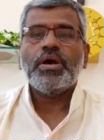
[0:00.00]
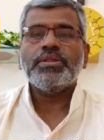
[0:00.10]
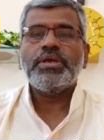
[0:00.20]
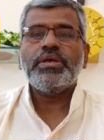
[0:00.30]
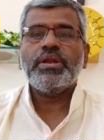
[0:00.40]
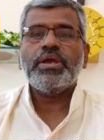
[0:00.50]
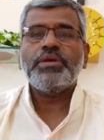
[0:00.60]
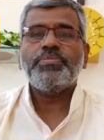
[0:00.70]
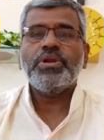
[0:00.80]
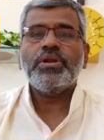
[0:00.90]
அந்த இறை
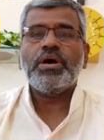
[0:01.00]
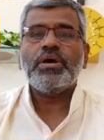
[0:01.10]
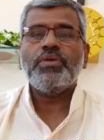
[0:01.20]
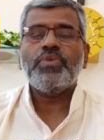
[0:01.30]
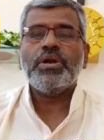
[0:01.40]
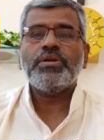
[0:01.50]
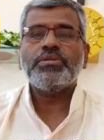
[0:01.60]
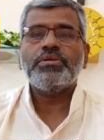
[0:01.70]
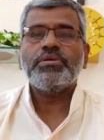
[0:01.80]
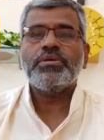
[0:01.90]
அன்பில் நானும்
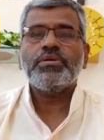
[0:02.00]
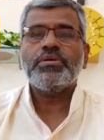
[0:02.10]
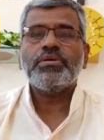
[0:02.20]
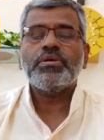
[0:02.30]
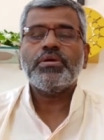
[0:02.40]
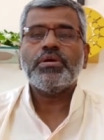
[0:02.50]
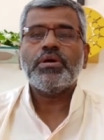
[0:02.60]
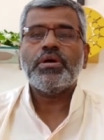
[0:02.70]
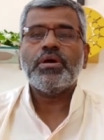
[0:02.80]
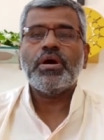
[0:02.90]
வளர்ந்து
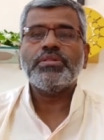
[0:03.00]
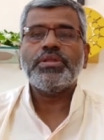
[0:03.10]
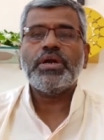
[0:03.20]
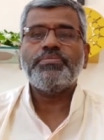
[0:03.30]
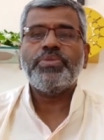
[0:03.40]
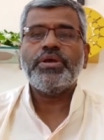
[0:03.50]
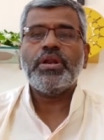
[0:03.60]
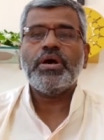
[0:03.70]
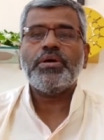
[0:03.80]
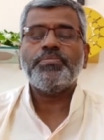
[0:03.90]
அந்த அன்பை
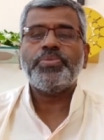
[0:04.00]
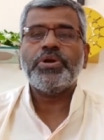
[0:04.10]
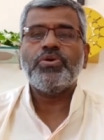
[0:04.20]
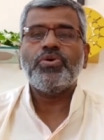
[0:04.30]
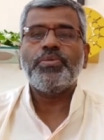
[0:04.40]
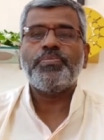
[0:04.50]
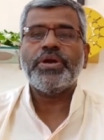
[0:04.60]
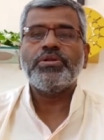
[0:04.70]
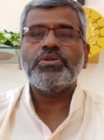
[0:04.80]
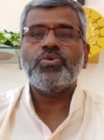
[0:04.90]
நாம் பிறரோடு
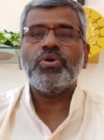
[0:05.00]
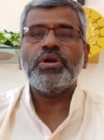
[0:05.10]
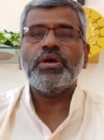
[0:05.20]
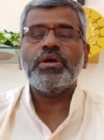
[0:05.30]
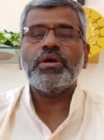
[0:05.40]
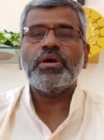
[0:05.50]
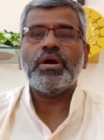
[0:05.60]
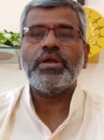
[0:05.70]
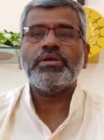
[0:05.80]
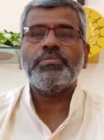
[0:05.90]
பகிர்ந்து கொள்ள
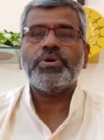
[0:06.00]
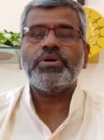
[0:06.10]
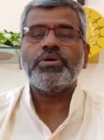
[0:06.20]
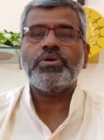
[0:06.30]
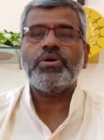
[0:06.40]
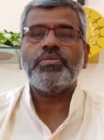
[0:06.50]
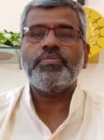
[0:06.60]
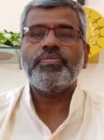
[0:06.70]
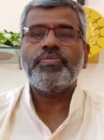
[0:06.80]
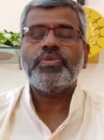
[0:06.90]
அழைக்கப்படுகின்றோம்
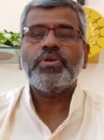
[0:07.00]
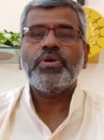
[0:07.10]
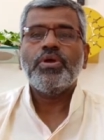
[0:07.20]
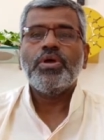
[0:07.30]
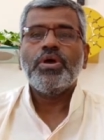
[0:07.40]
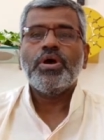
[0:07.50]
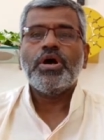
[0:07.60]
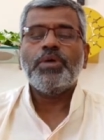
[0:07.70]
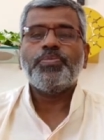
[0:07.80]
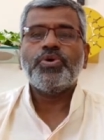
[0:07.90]

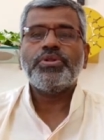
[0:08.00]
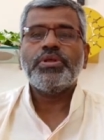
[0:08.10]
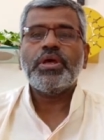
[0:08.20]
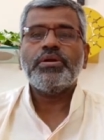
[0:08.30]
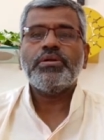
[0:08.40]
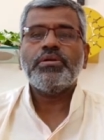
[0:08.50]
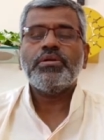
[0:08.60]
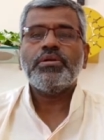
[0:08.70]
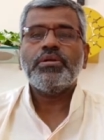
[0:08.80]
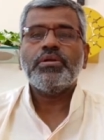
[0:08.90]
அப்பொழுதுதான்
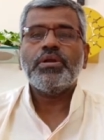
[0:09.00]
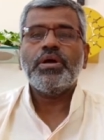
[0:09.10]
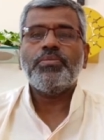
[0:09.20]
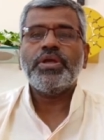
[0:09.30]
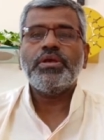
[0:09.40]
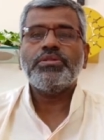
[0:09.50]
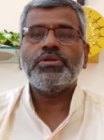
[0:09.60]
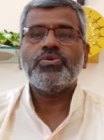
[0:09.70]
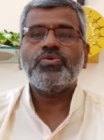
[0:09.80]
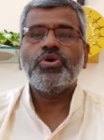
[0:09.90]
நம்முடைய
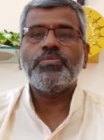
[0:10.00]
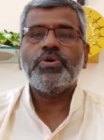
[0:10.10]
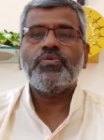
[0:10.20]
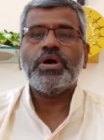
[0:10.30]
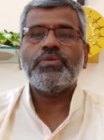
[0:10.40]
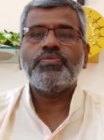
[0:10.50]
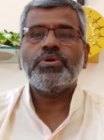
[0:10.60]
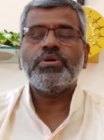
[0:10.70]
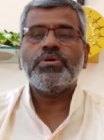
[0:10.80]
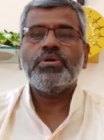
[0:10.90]
இந்த குடும்ப
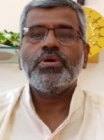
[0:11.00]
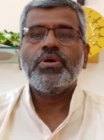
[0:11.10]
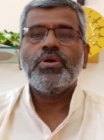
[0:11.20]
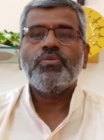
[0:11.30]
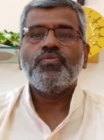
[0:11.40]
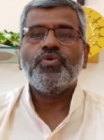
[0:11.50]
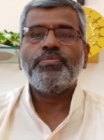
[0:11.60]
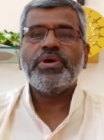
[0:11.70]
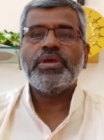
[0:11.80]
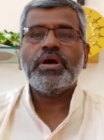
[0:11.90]
வாழ்வு
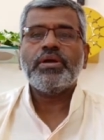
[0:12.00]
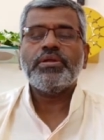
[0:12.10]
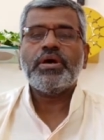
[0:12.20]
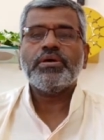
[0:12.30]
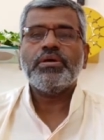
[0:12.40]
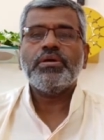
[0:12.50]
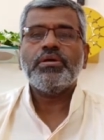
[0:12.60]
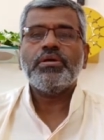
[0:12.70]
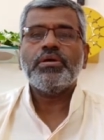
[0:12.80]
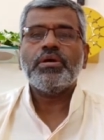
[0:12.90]
உண்மையானதாக
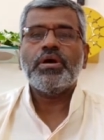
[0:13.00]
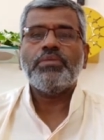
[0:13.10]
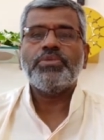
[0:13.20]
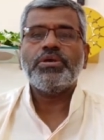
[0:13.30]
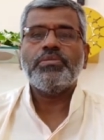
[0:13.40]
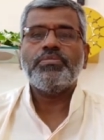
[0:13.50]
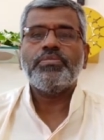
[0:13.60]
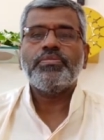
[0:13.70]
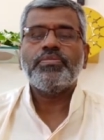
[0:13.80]
அமையும்